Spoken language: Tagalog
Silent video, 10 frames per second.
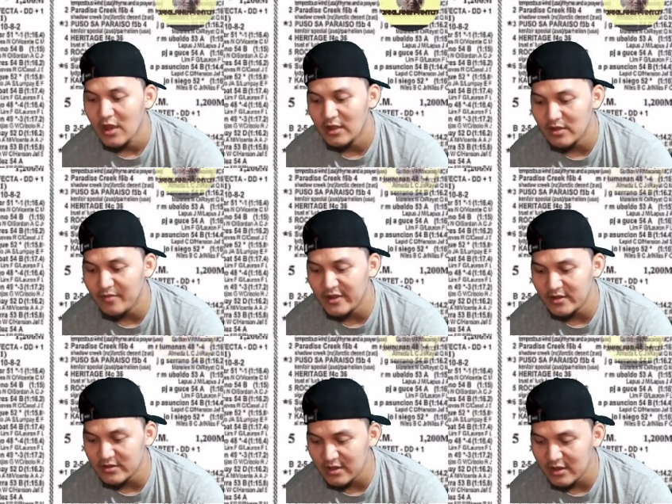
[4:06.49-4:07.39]
At ang
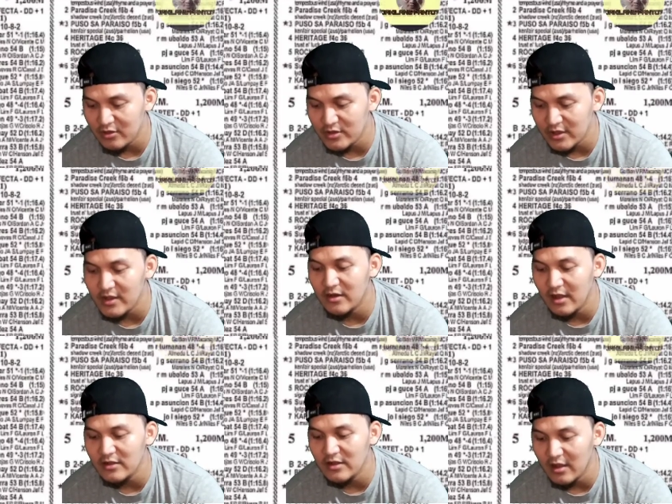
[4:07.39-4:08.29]
panersera ko na rin,
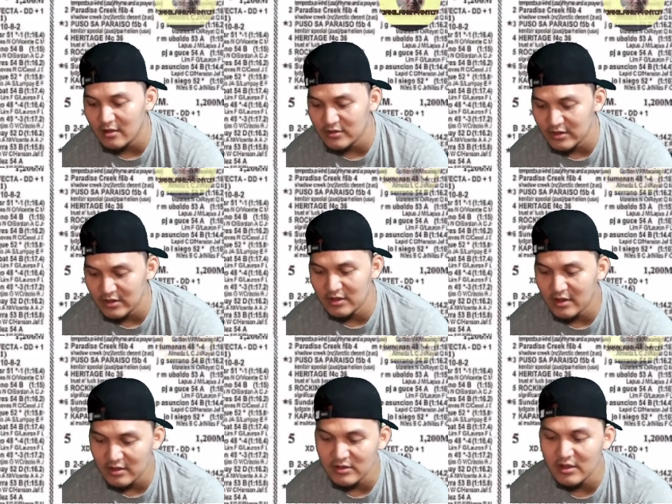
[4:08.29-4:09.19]
Ran
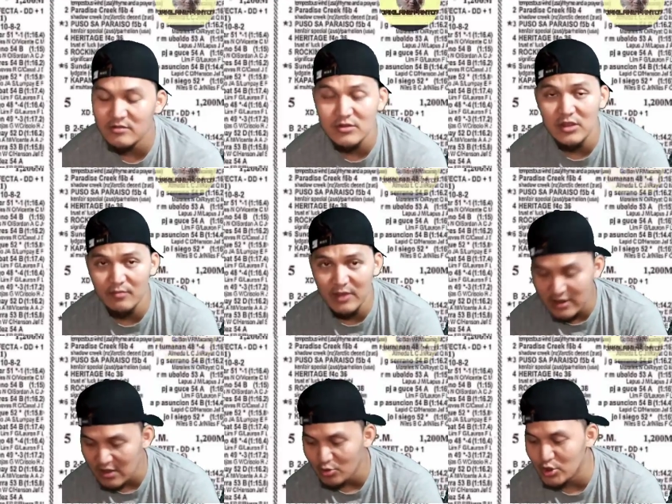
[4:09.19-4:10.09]
Algeriran. Yan, tibay
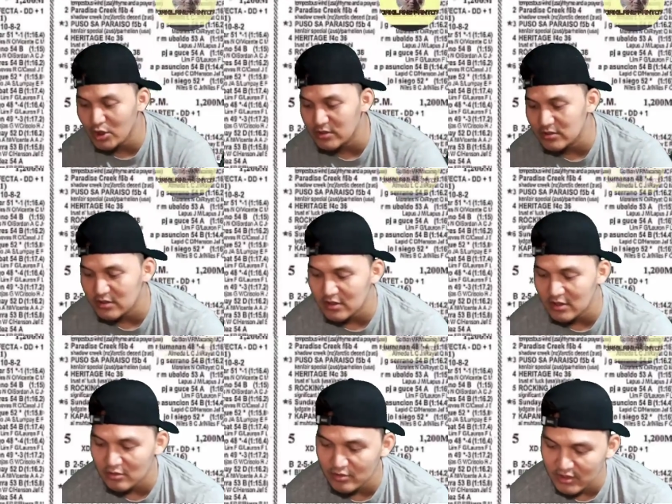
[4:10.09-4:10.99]
na ako dyan sa
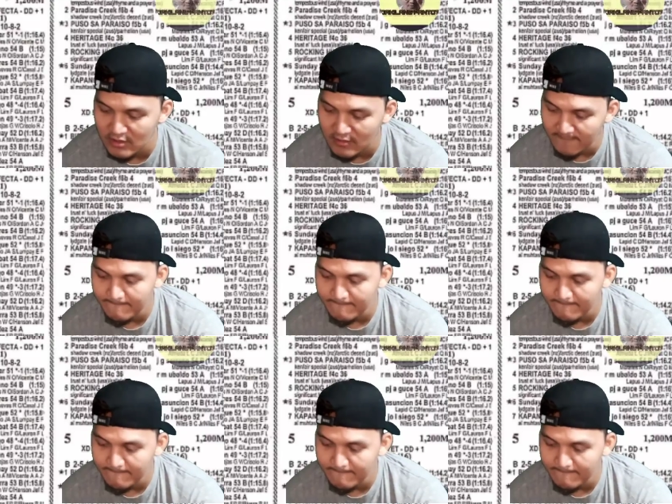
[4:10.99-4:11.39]
tatlo na yan.